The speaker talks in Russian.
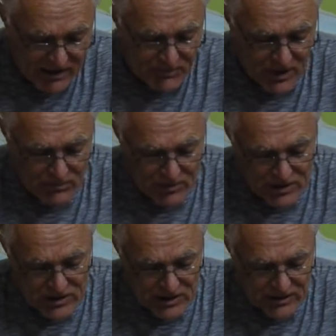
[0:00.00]
и
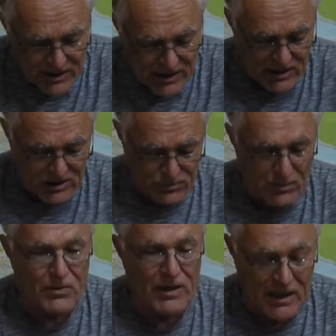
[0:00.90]
пойти на
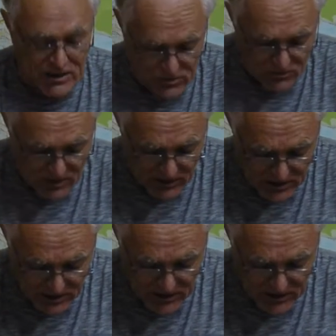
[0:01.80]
экспроприацию мелких